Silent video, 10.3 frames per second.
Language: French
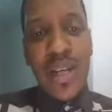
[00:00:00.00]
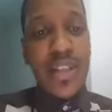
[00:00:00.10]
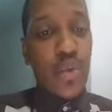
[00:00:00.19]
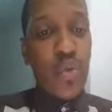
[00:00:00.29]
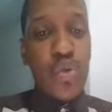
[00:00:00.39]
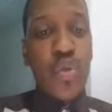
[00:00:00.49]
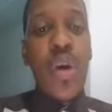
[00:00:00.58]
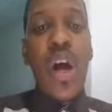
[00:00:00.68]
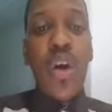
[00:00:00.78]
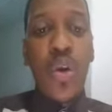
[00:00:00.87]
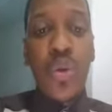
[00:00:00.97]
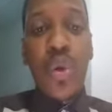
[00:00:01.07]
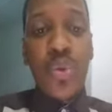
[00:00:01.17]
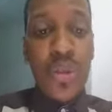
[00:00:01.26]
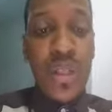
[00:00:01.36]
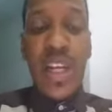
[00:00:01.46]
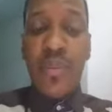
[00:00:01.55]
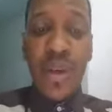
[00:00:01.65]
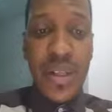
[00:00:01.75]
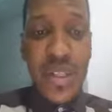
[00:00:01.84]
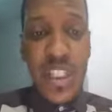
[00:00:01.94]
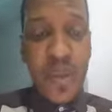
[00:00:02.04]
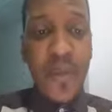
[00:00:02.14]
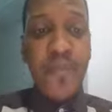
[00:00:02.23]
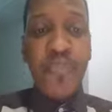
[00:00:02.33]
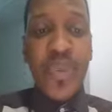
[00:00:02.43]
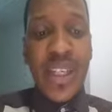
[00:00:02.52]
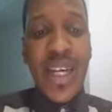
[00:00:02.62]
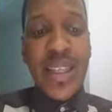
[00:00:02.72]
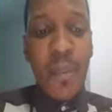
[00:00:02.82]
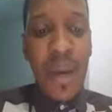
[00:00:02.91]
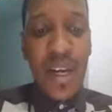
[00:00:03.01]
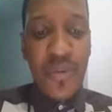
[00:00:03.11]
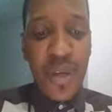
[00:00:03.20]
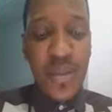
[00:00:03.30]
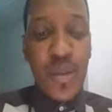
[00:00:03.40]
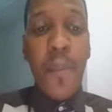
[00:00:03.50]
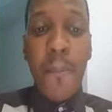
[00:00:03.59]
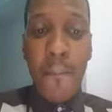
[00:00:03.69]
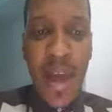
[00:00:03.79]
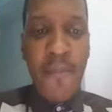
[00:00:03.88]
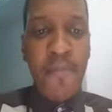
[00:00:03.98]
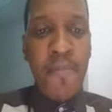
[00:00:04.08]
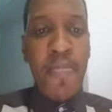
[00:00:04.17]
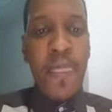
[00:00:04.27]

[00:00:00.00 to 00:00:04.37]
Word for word: C'est toujours le don du discernement des esprits qui était manifeste, mais